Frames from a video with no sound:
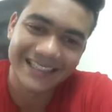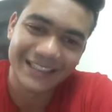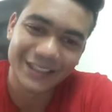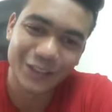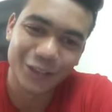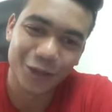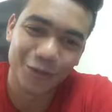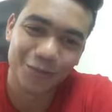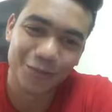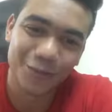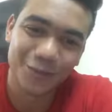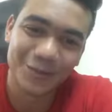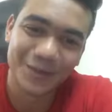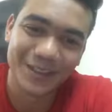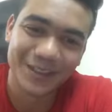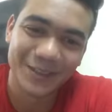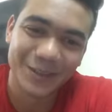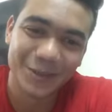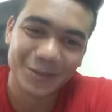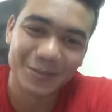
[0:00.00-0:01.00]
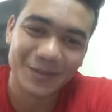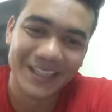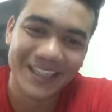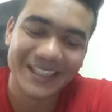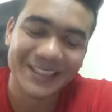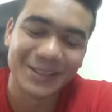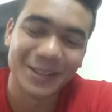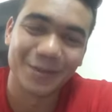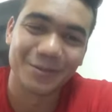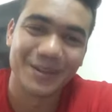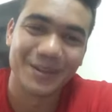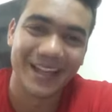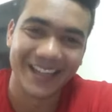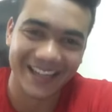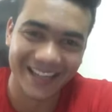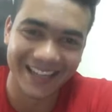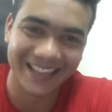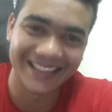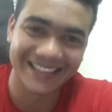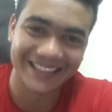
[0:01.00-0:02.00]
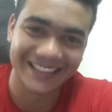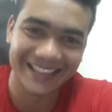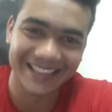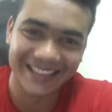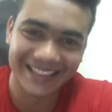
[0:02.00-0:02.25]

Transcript: জন্ম মৃত্যু বিয়ে সবই আল্লাহর কাছে